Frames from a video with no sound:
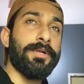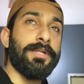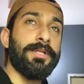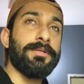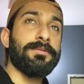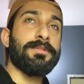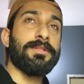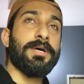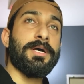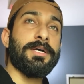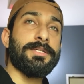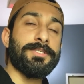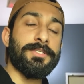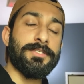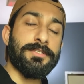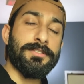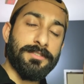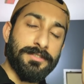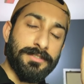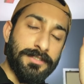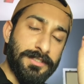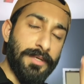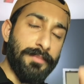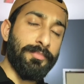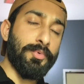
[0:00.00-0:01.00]
नहीं उस्ताद जी
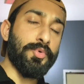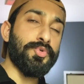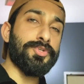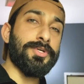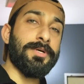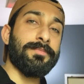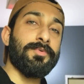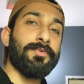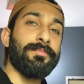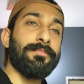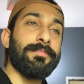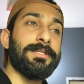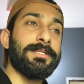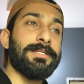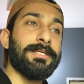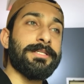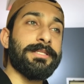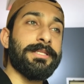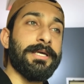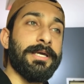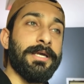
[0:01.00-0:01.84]
सब कुछ आपको मिल जाता